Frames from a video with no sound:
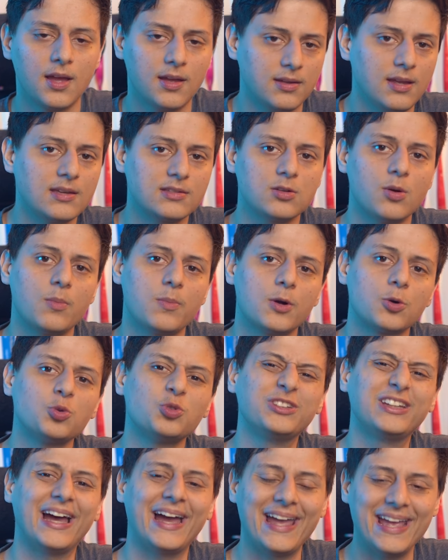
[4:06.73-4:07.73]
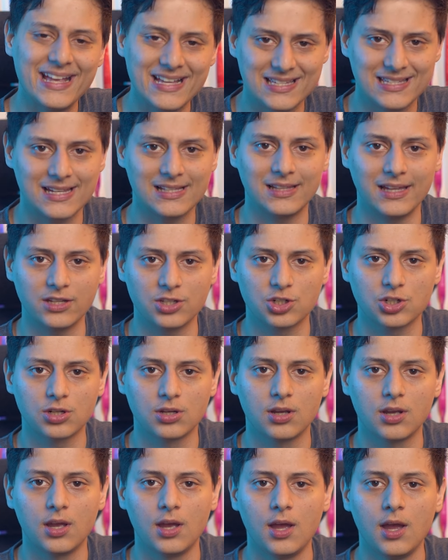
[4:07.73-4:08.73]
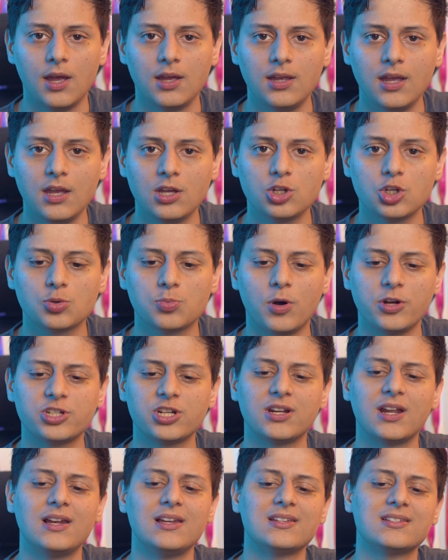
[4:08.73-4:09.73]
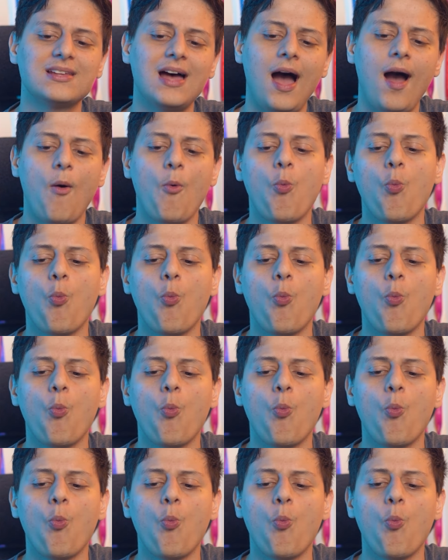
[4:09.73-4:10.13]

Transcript: E essa é uma pergunta excelente. E aí a gente pode analisar